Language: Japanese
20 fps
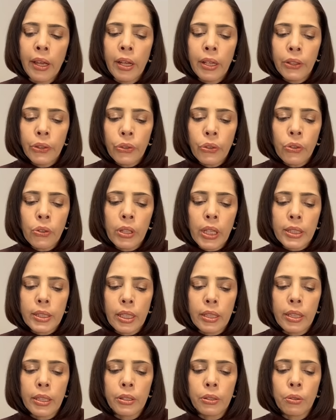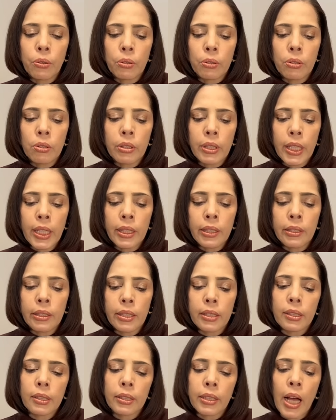評価されることなん
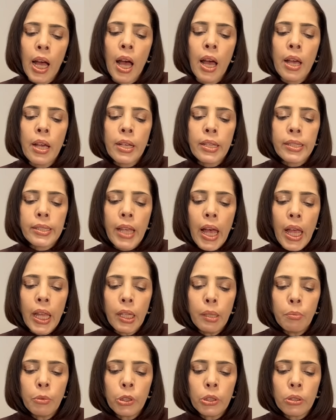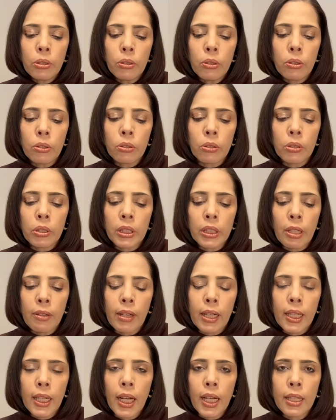ですが、財務省として
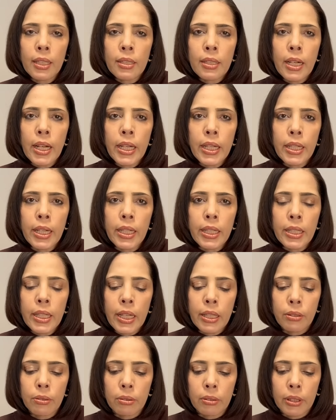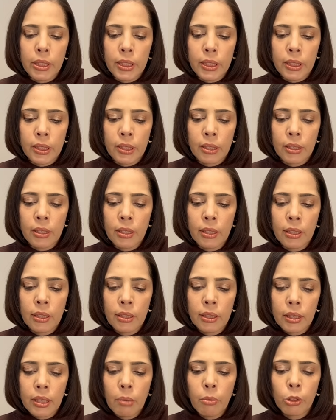は考えられないことです。
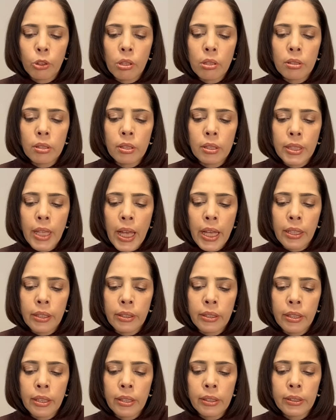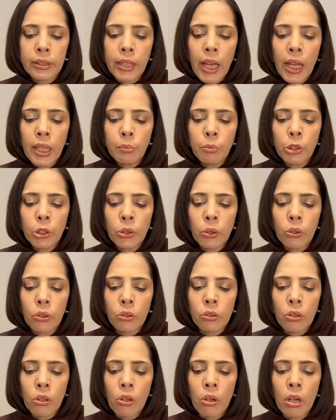しかも突然、財務
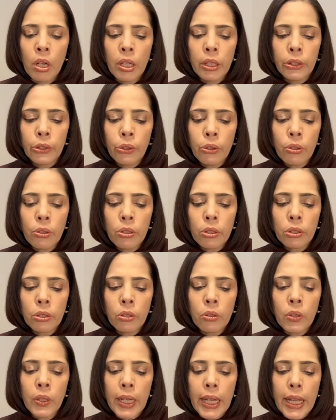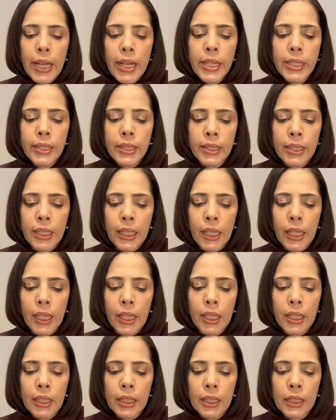省の了承を得ずに、
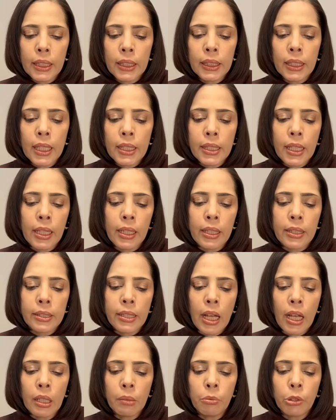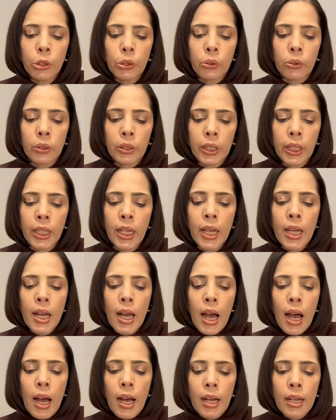岸田さんが財務省に
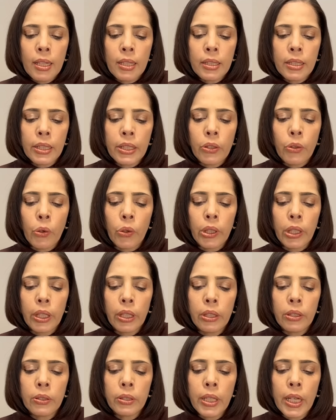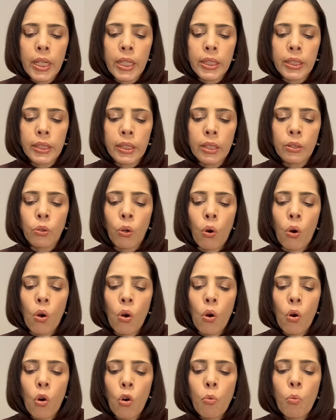反旗を翻したと
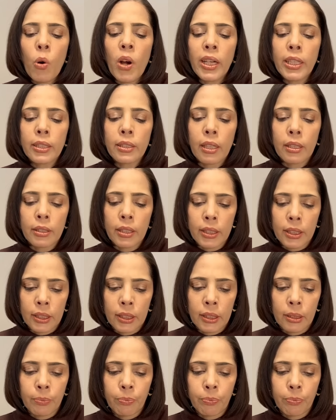思われたんです。